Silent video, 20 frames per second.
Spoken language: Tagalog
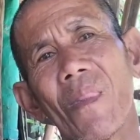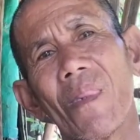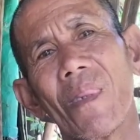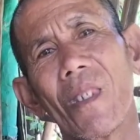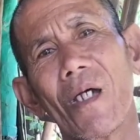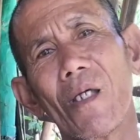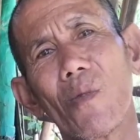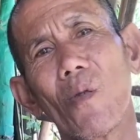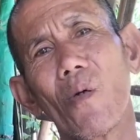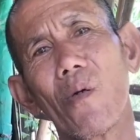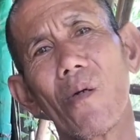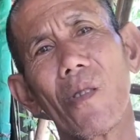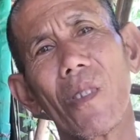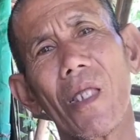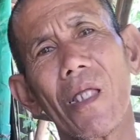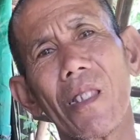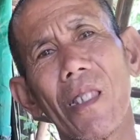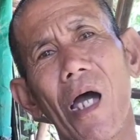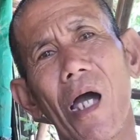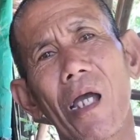Nagturo
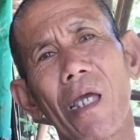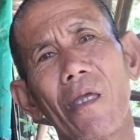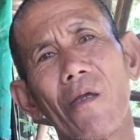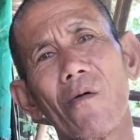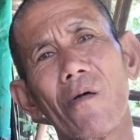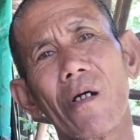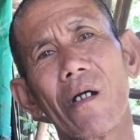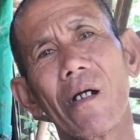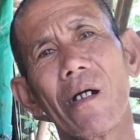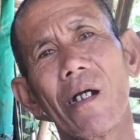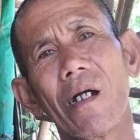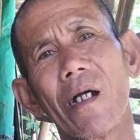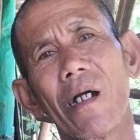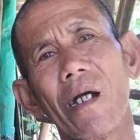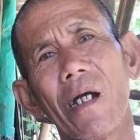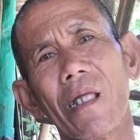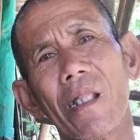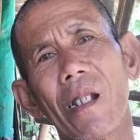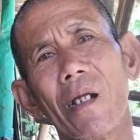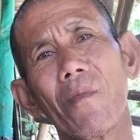niya dahil
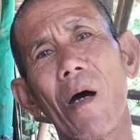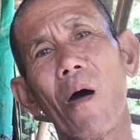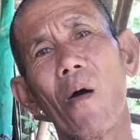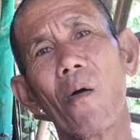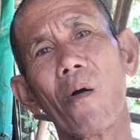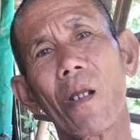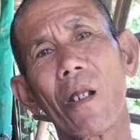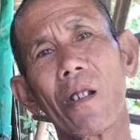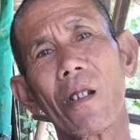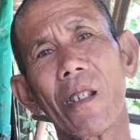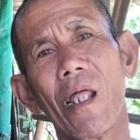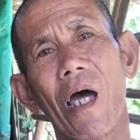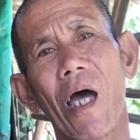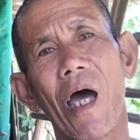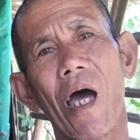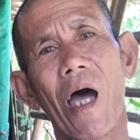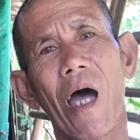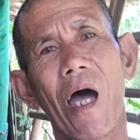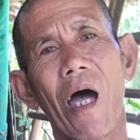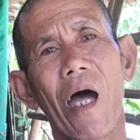trabaho ko sa
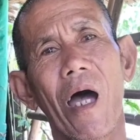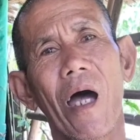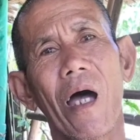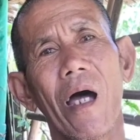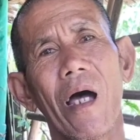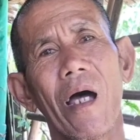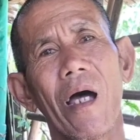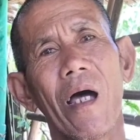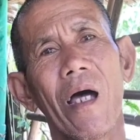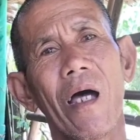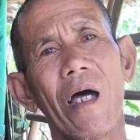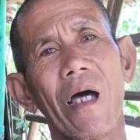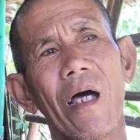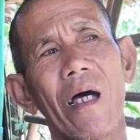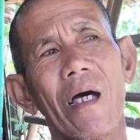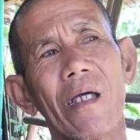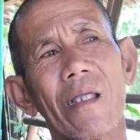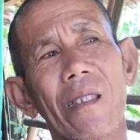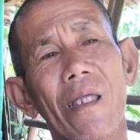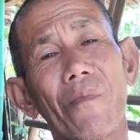
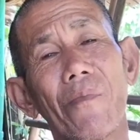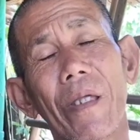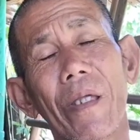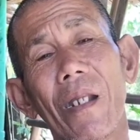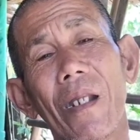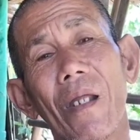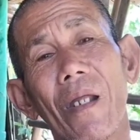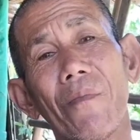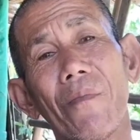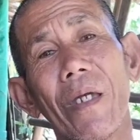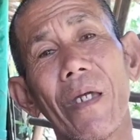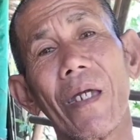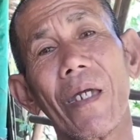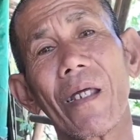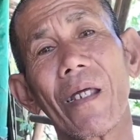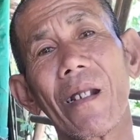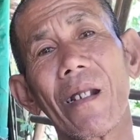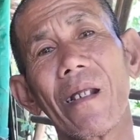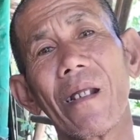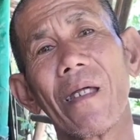sa Bernabir.
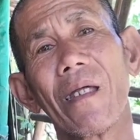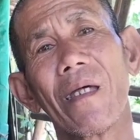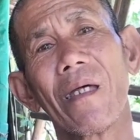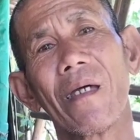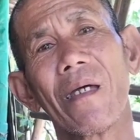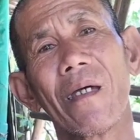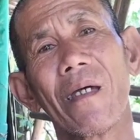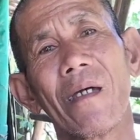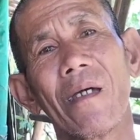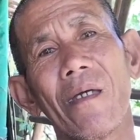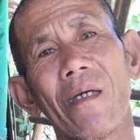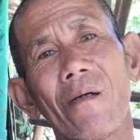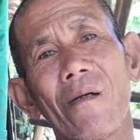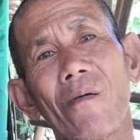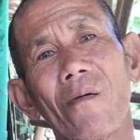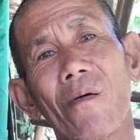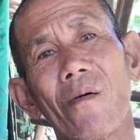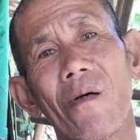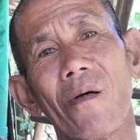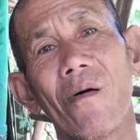
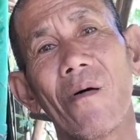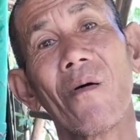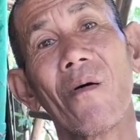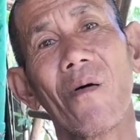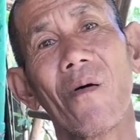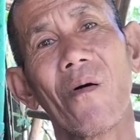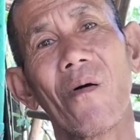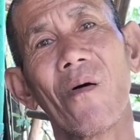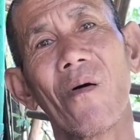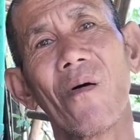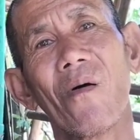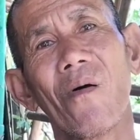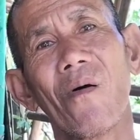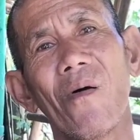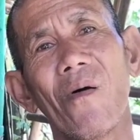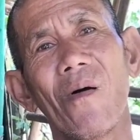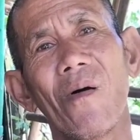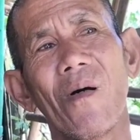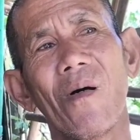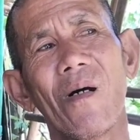Bernabir?
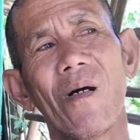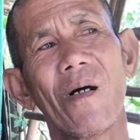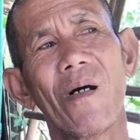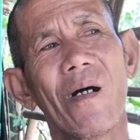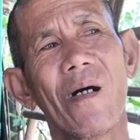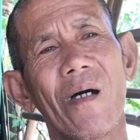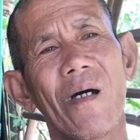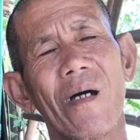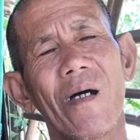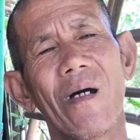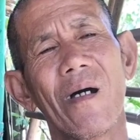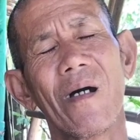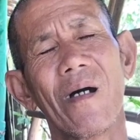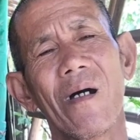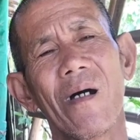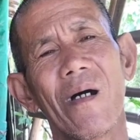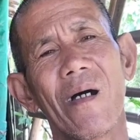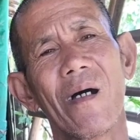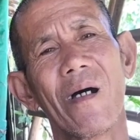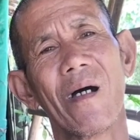Ano yung
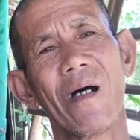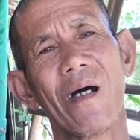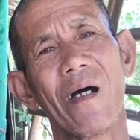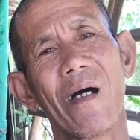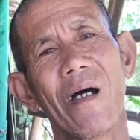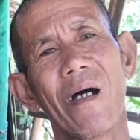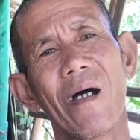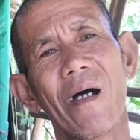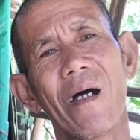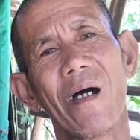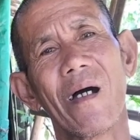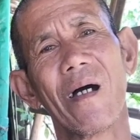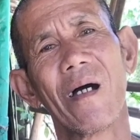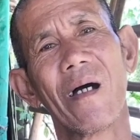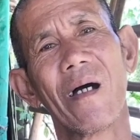iniinom? Yung beer?